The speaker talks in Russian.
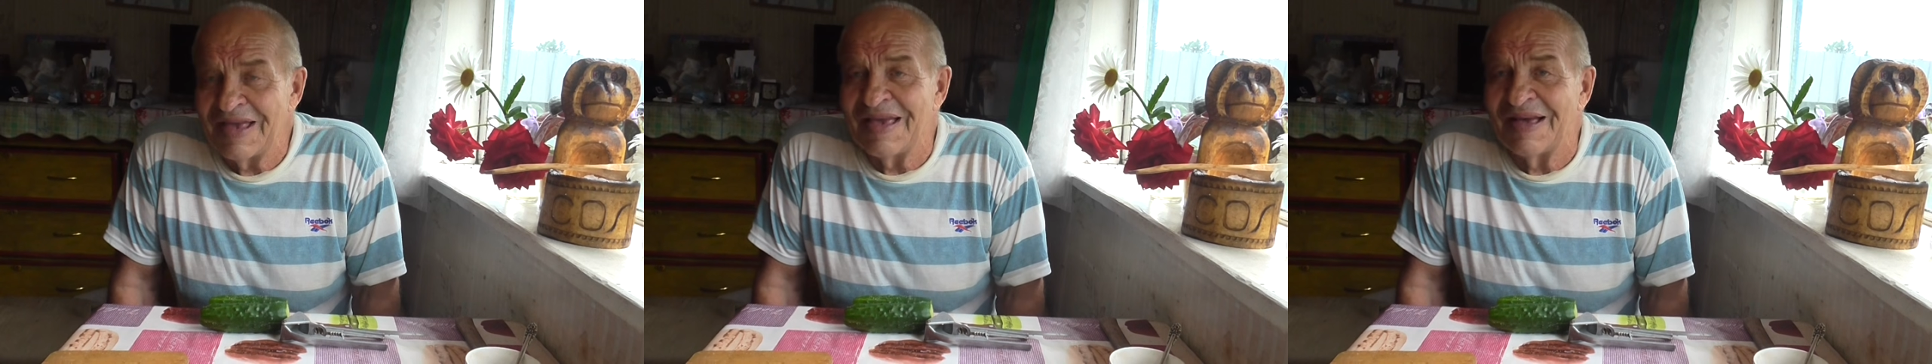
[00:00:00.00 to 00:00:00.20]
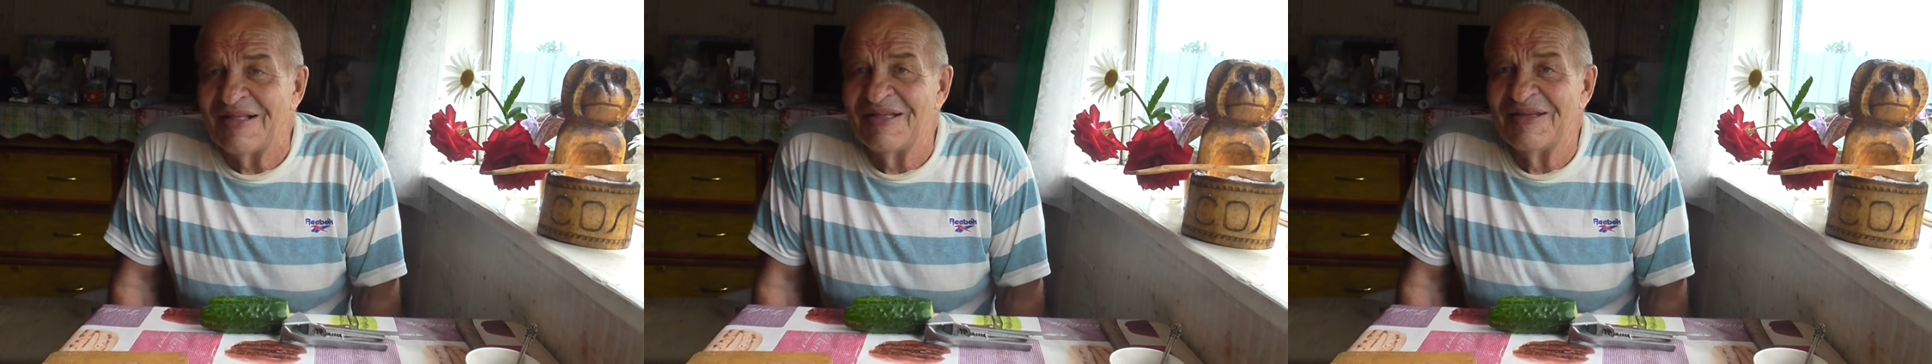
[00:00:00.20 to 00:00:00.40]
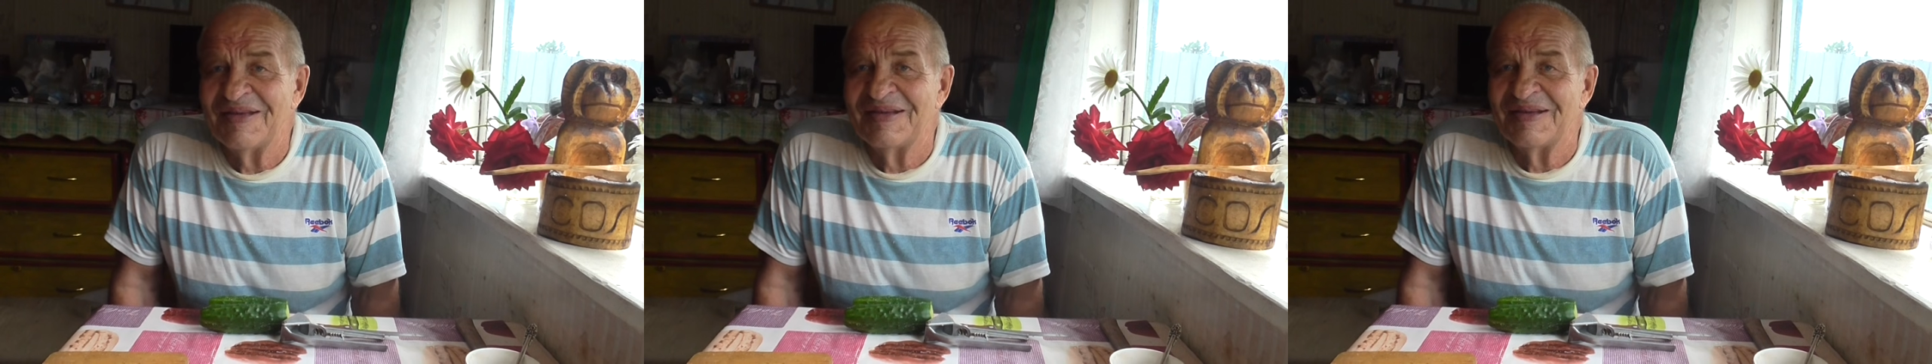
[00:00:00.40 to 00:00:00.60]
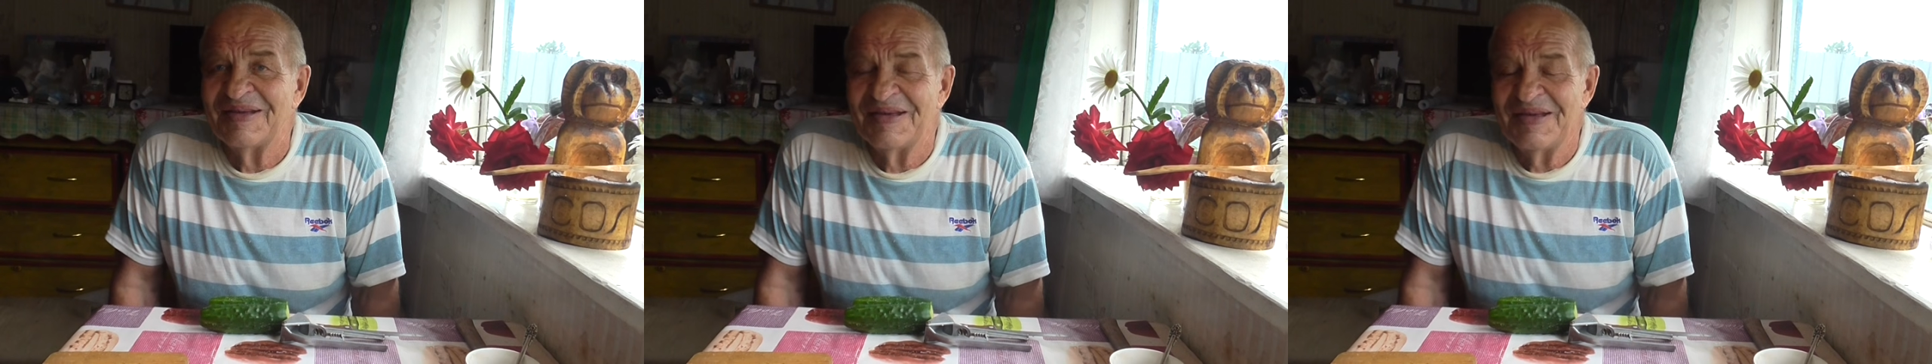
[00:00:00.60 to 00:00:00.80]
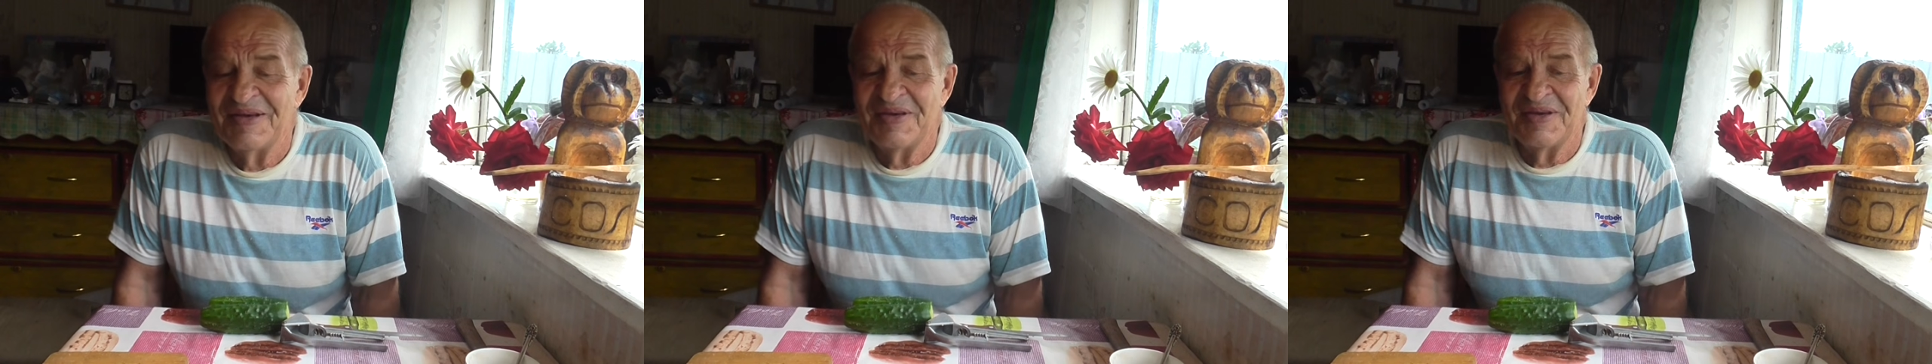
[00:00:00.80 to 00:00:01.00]
ел.
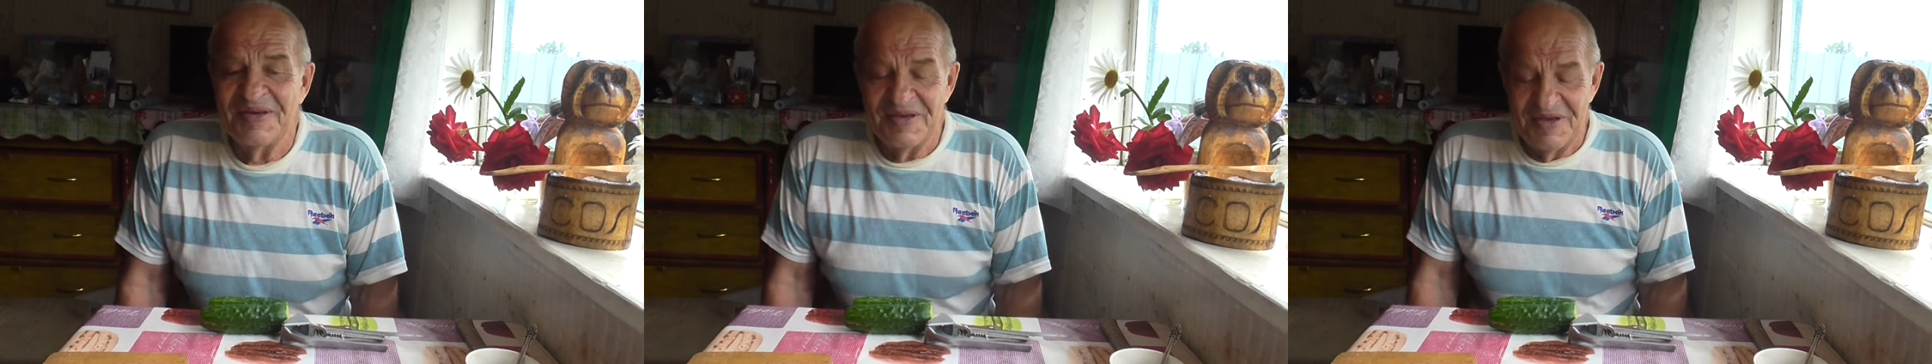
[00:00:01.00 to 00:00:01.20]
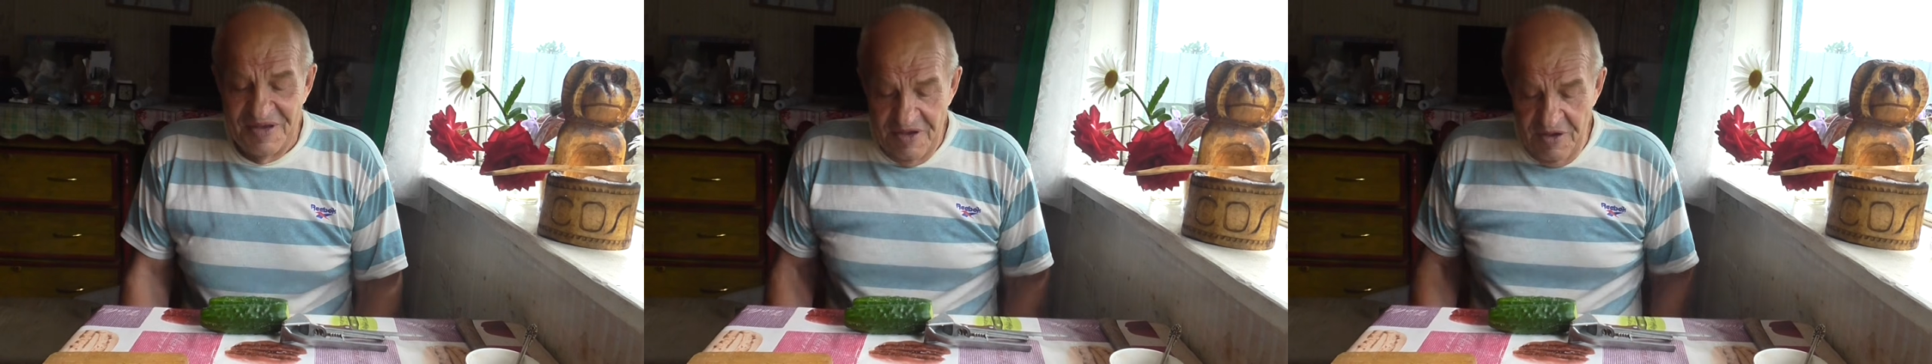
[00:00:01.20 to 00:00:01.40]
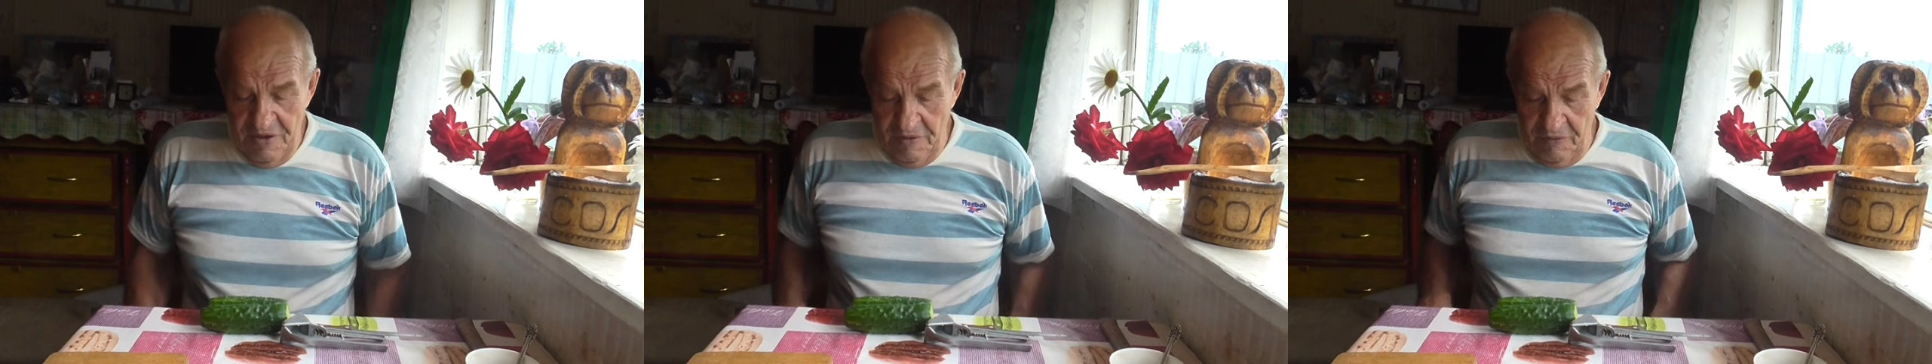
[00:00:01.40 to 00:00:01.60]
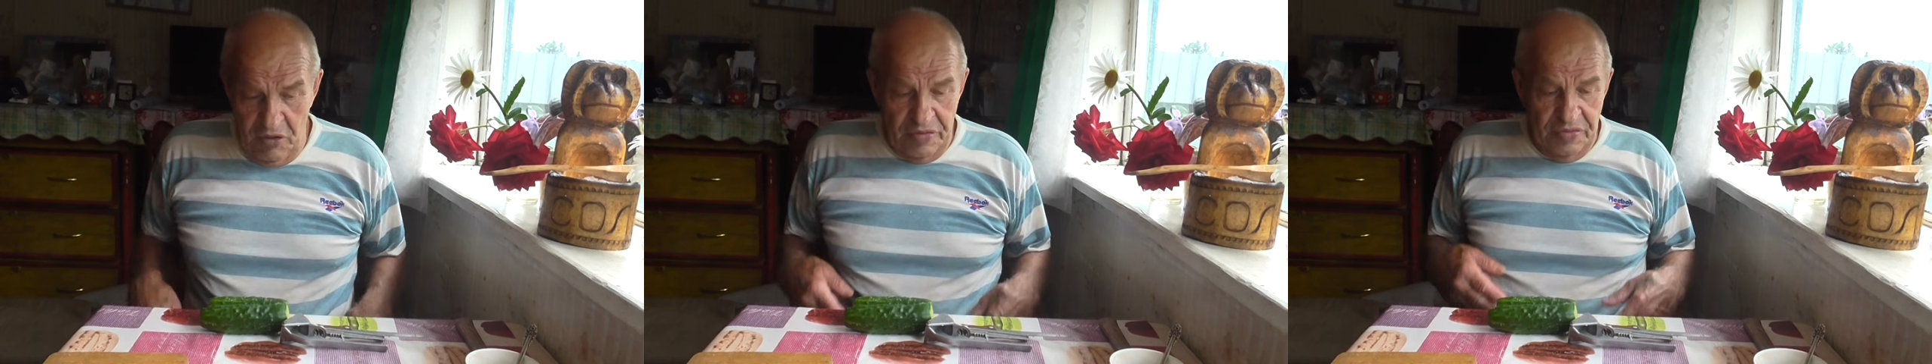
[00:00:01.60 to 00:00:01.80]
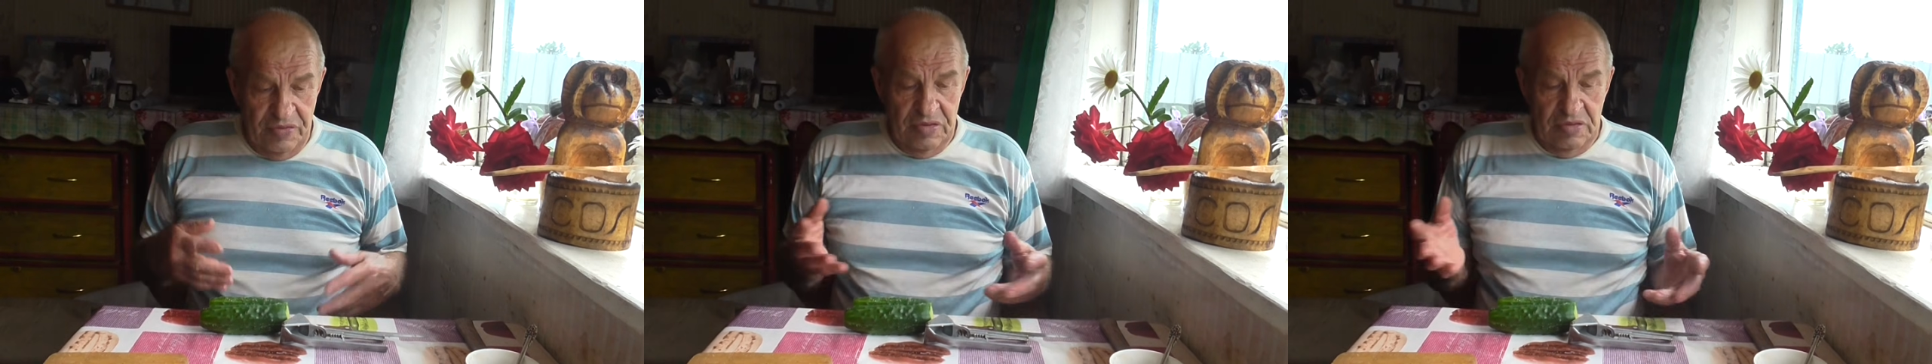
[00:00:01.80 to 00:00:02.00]

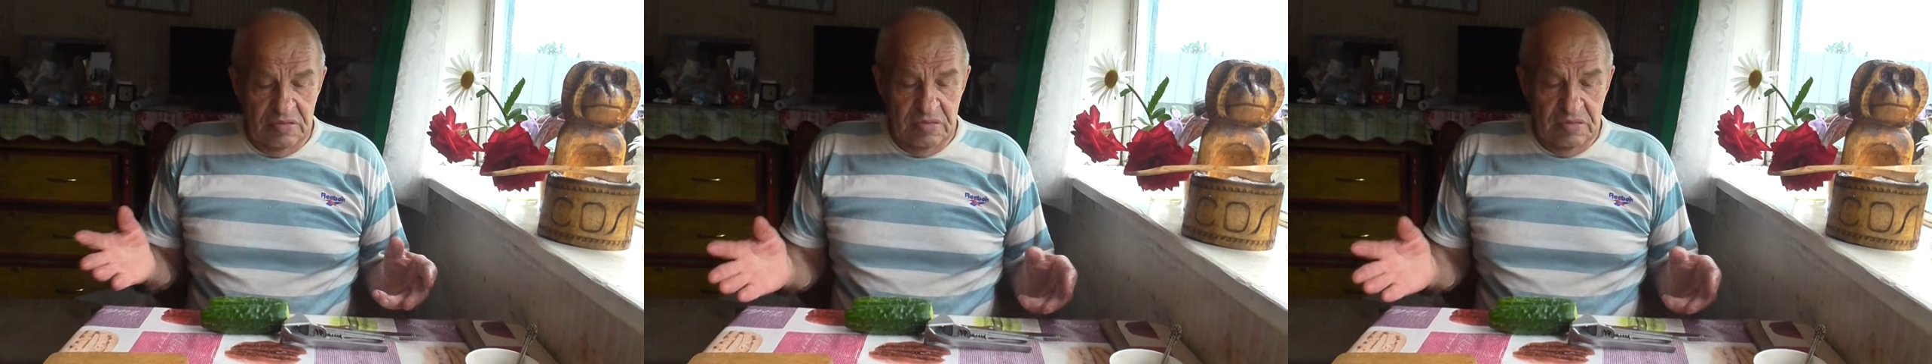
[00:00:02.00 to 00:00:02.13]
Вот